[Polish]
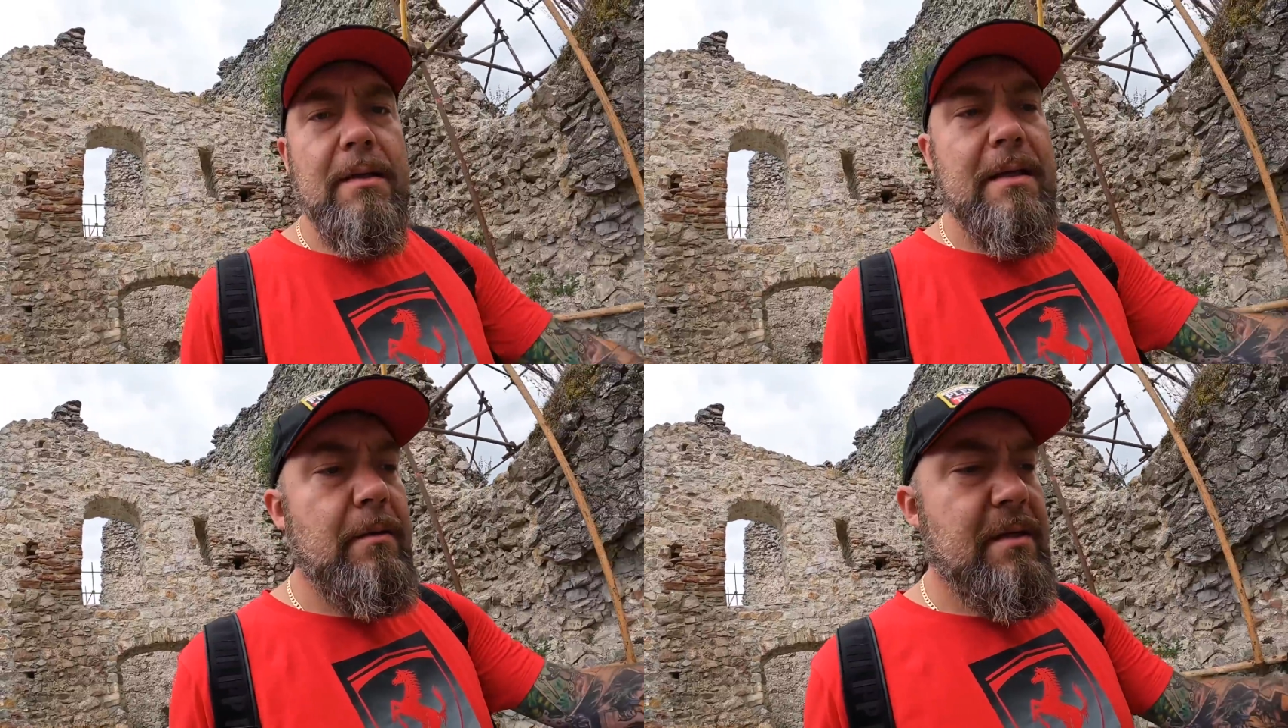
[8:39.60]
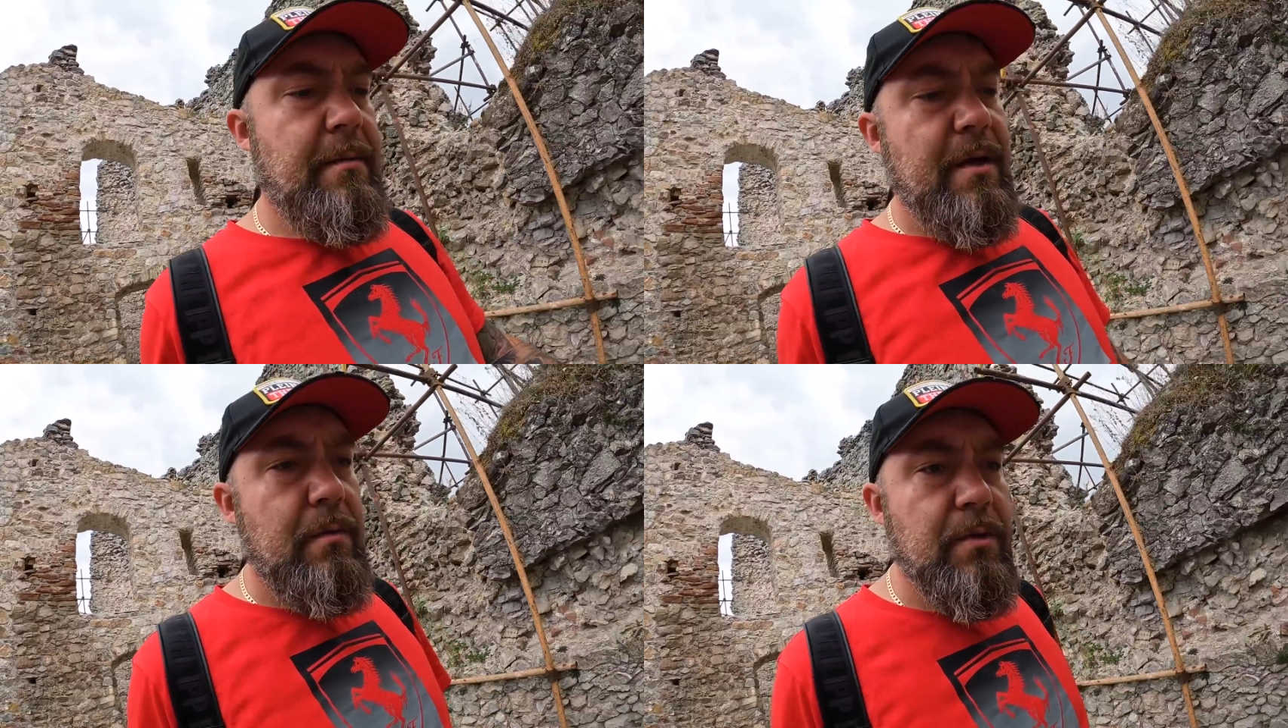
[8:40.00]
Cały
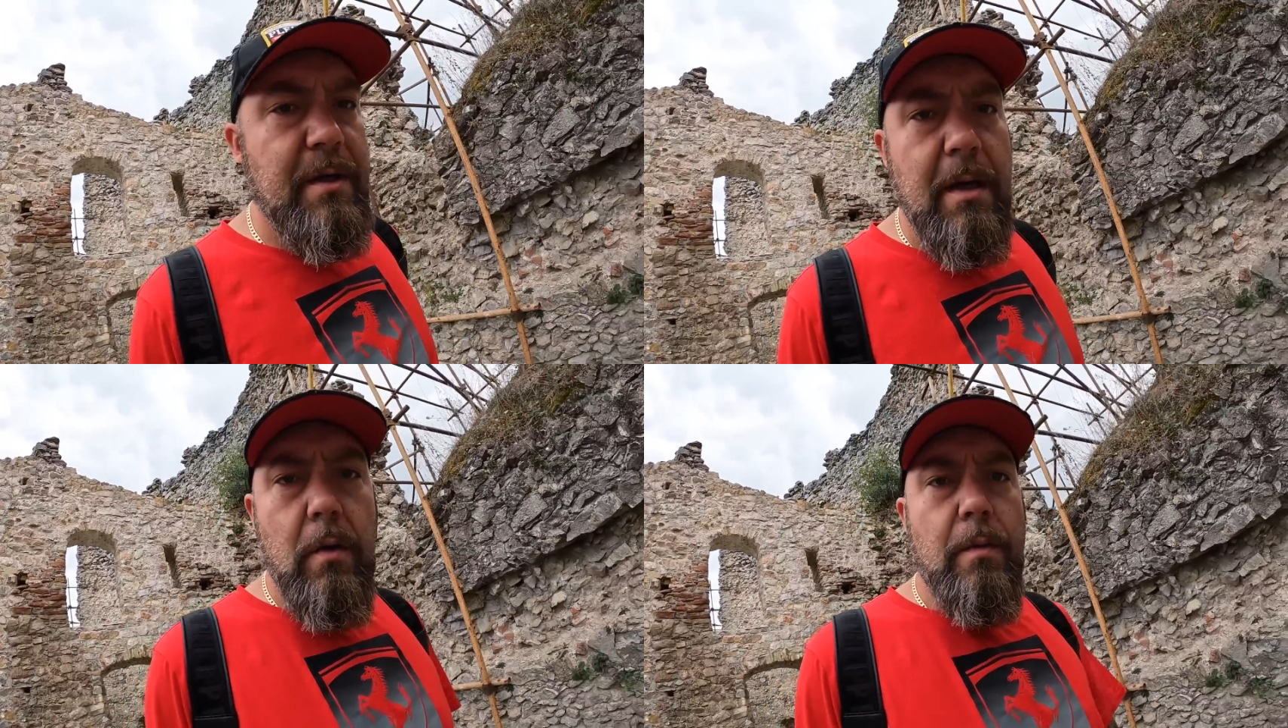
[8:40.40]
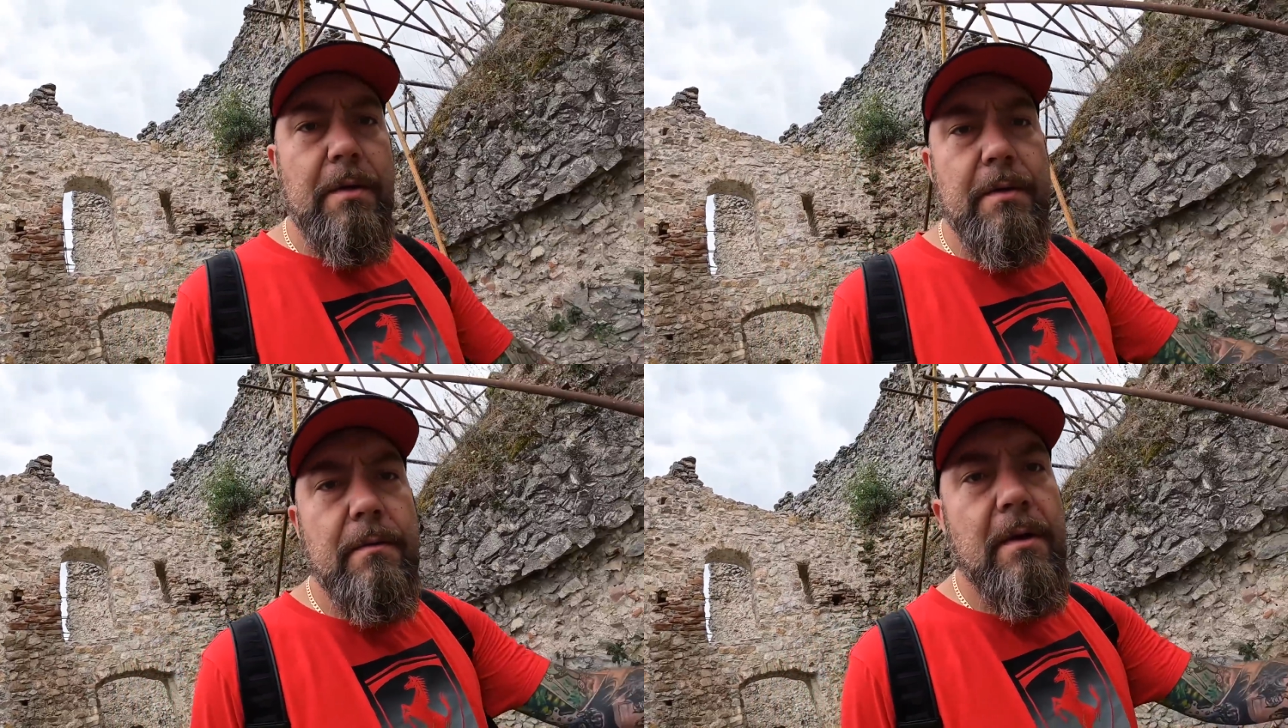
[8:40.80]
zamek można
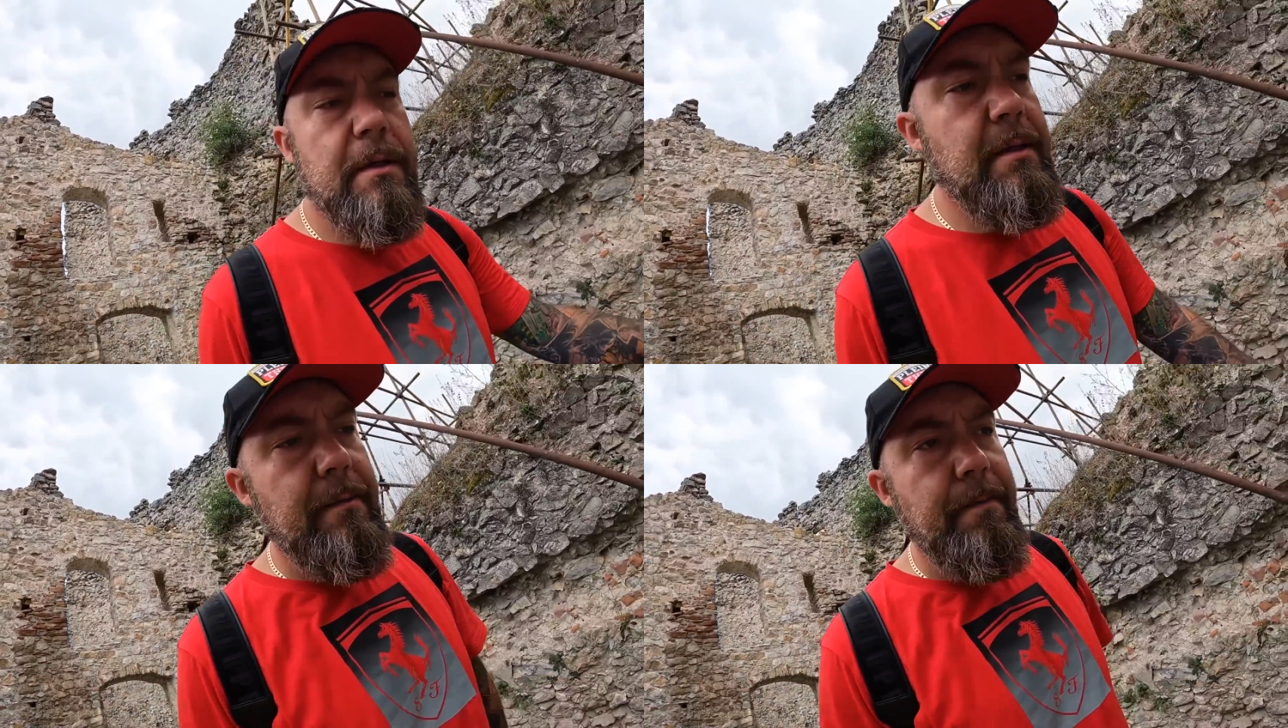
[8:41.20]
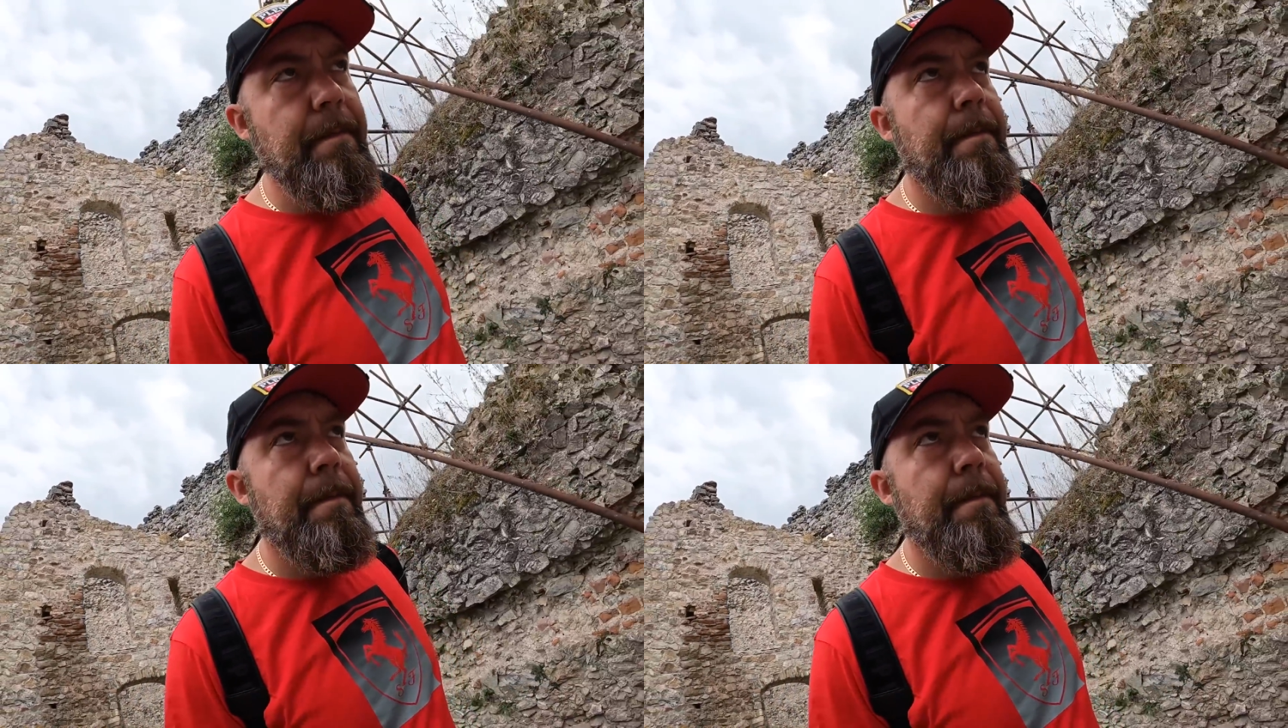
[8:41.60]
obejść, słuchajcie,